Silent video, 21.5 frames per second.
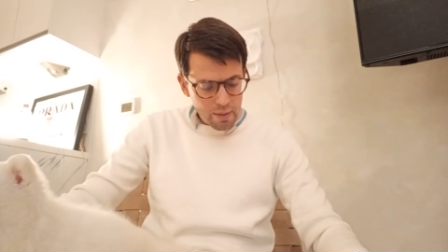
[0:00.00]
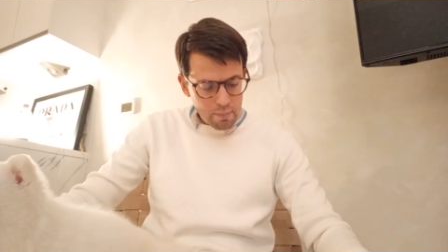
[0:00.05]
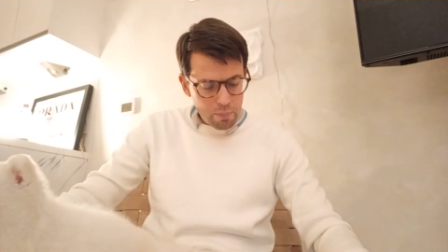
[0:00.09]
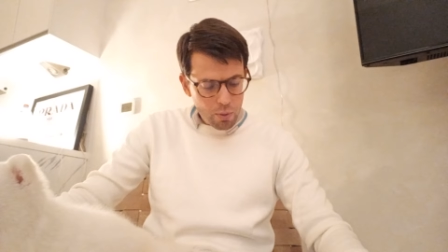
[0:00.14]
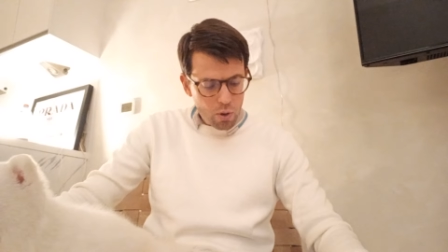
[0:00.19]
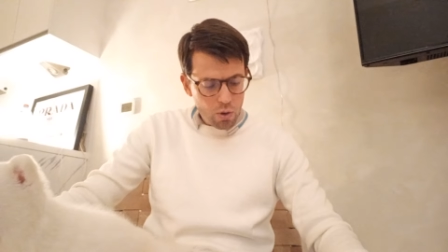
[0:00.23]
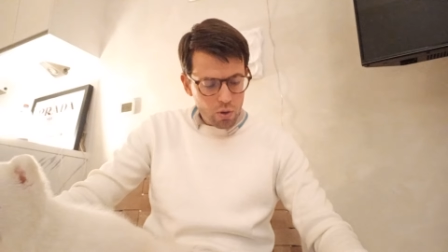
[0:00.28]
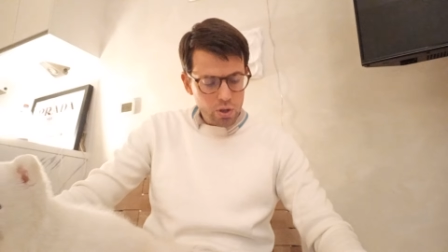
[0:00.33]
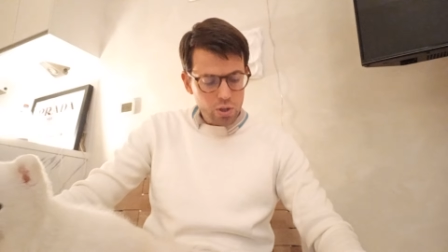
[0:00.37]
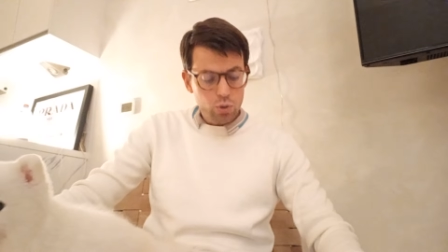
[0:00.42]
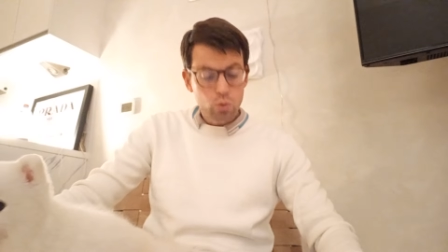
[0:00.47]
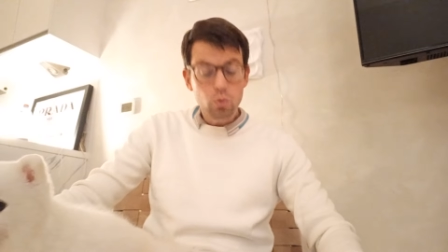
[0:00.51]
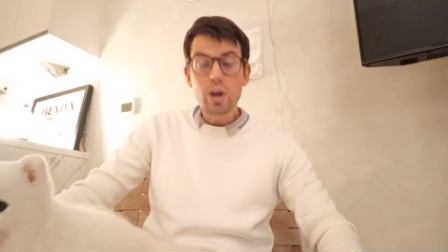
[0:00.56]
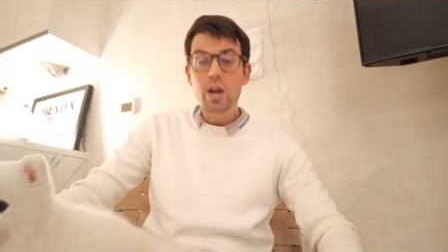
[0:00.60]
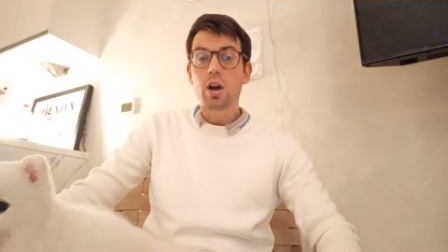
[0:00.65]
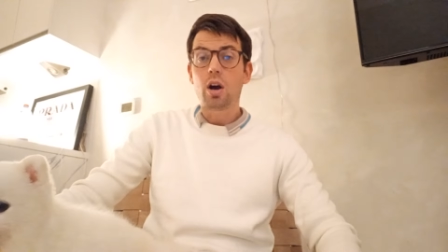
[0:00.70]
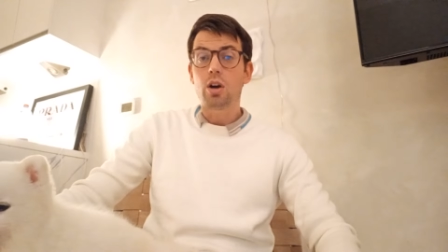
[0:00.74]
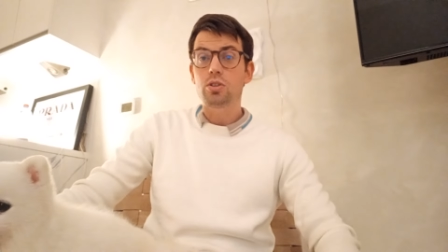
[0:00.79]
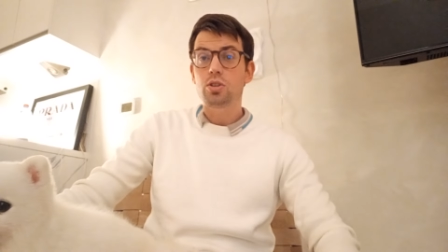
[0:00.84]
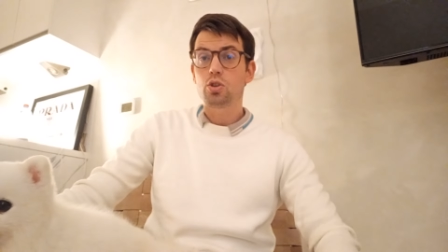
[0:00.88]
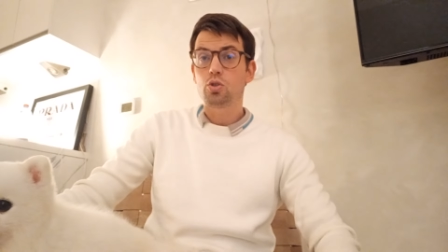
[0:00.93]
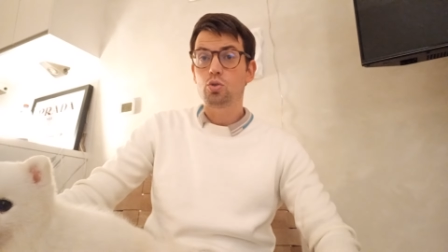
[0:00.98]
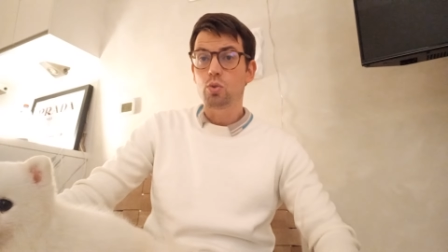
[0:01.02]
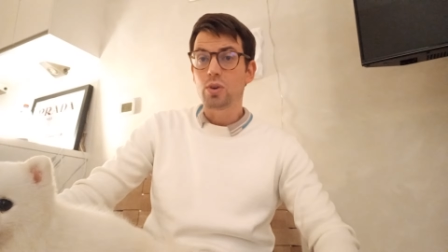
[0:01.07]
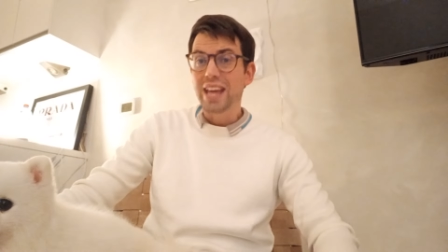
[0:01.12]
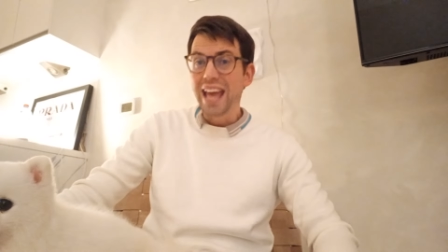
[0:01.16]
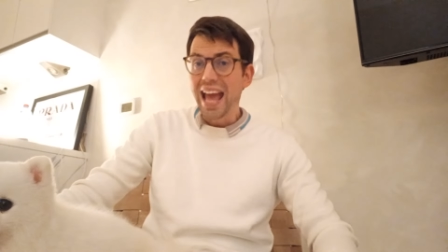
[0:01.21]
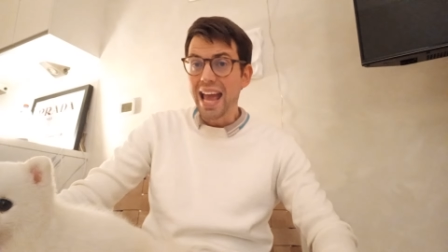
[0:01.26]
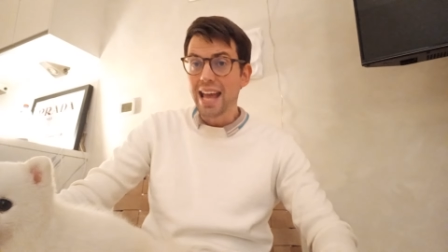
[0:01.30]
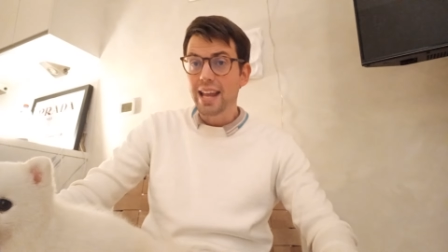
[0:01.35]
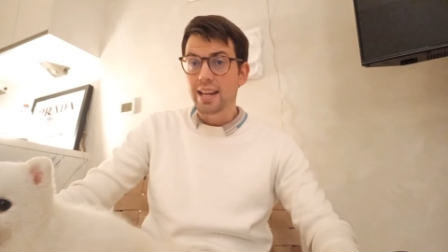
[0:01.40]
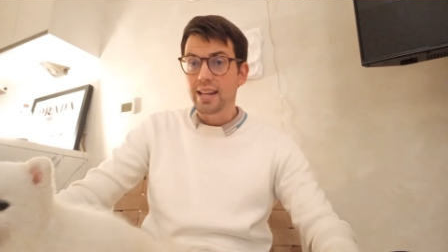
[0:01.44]
Poi due cose su
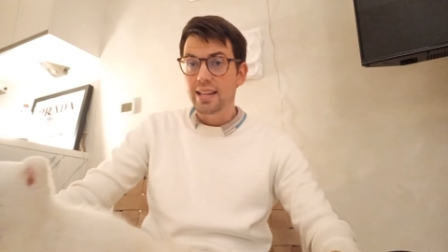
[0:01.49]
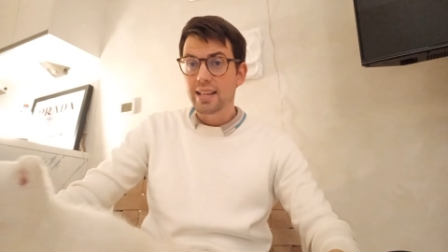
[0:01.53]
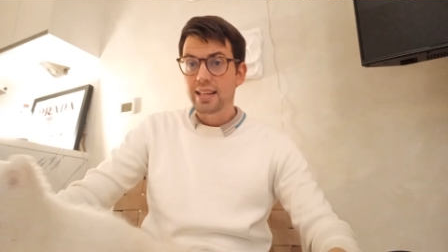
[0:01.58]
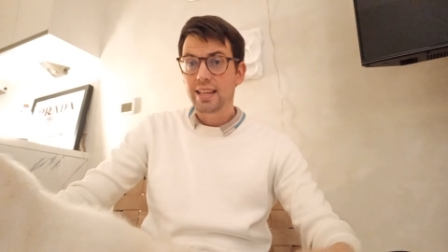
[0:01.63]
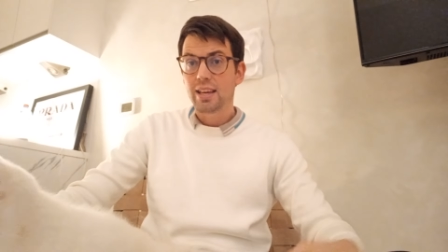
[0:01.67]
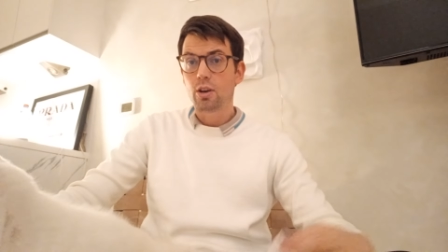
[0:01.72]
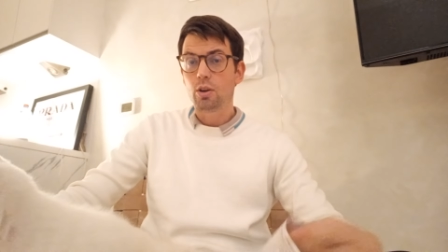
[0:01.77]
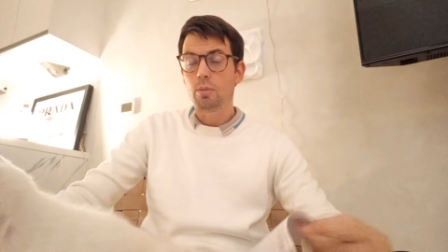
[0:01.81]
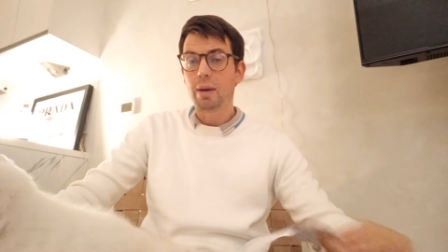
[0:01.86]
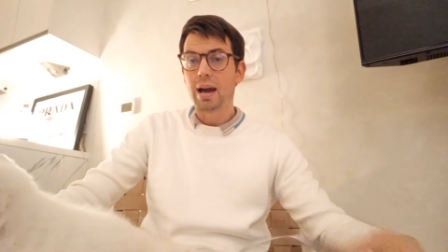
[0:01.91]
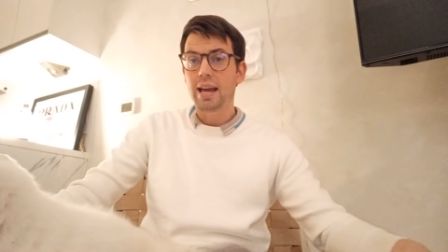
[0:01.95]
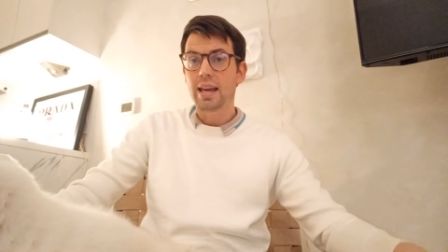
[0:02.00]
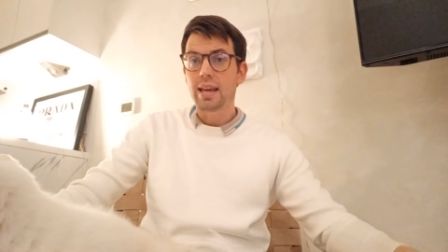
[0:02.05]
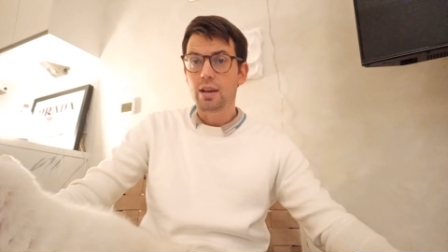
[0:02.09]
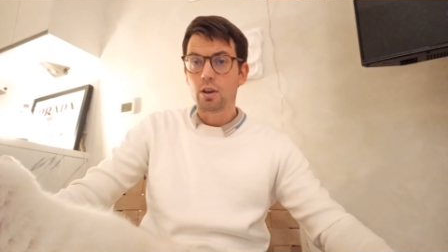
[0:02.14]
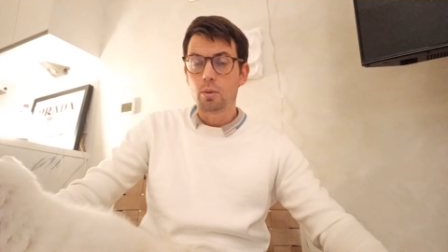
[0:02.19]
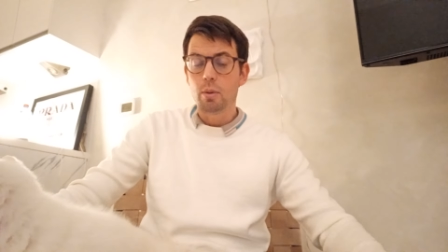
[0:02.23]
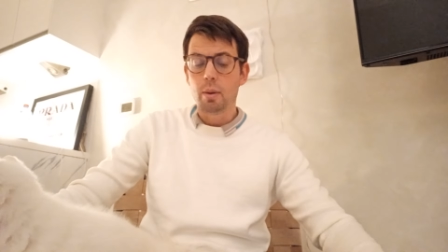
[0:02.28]
Ken, che ormai,